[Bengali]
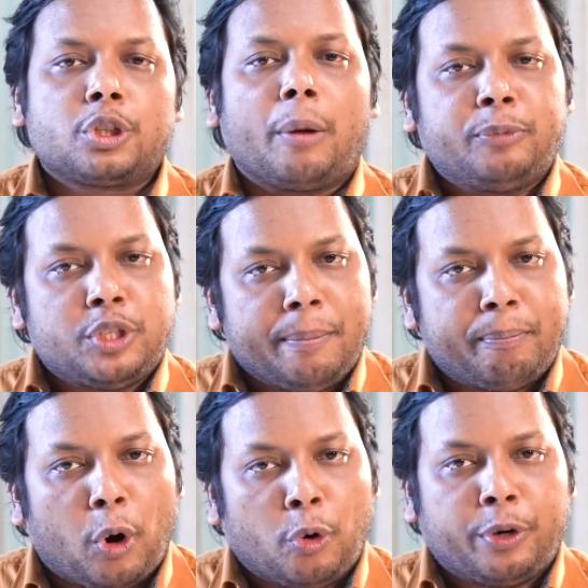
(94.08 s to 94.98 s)
সবচেয়ে
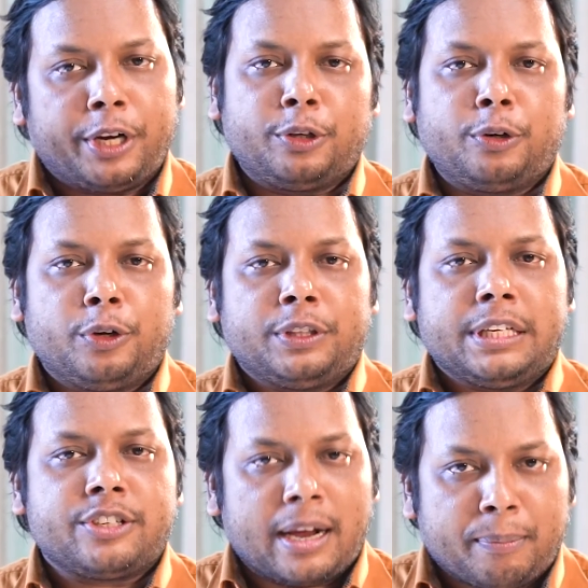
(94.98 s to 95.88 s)
বড় কৃতজ্ঞতা
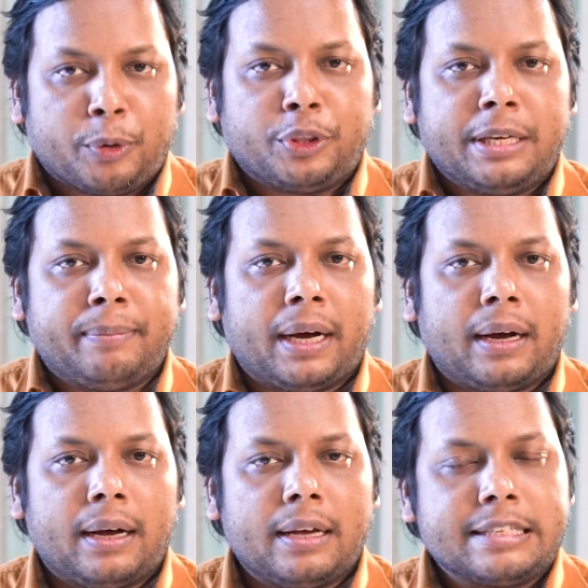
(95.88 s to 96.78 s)
যার প্রতি বা
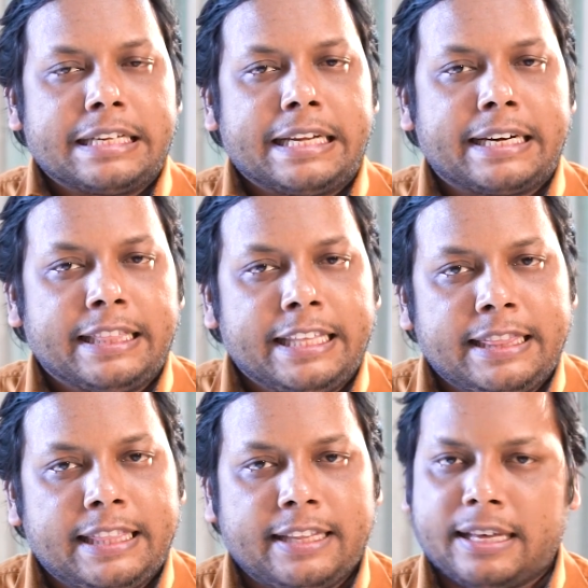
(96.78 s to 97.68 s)
যিনি
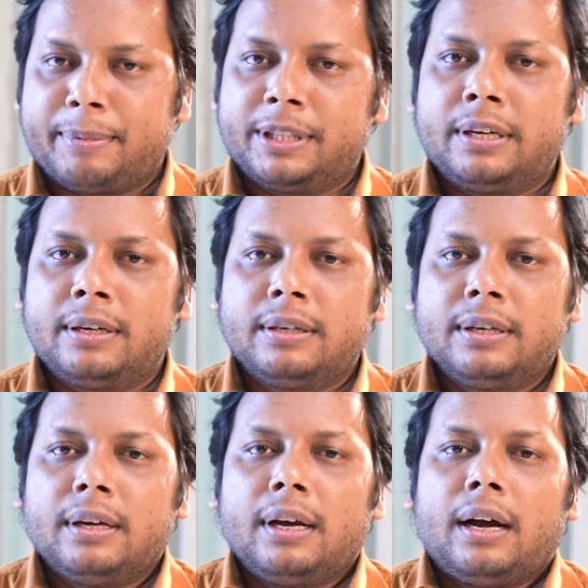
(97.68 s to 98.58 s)
কৃতিত্বের দাবিদার
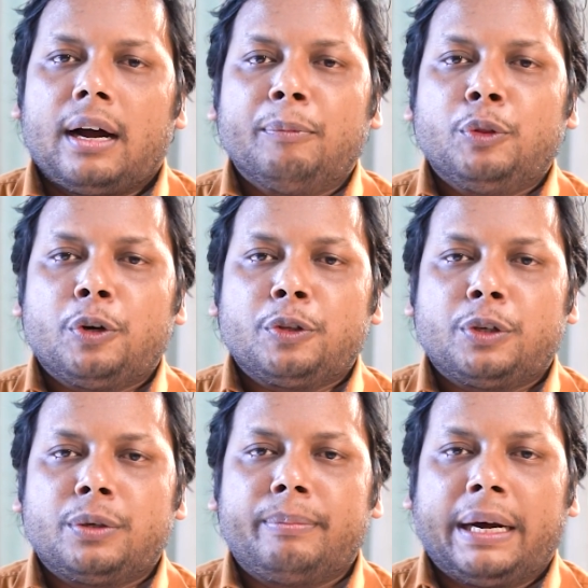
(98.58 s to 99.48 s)
হামদর্দ
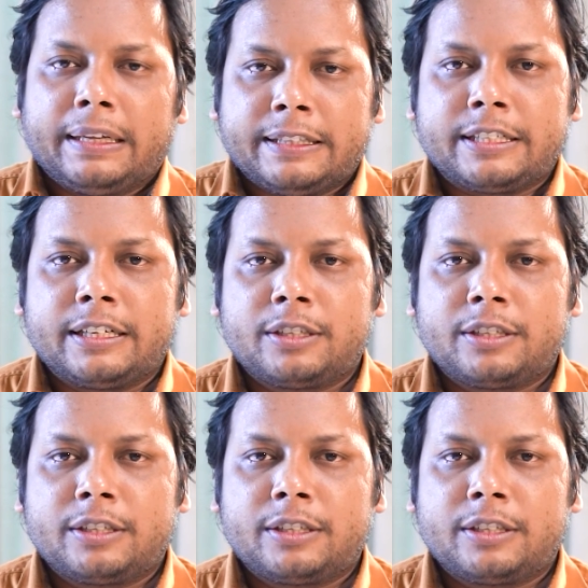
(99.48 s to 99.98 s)
বাংলাদেশের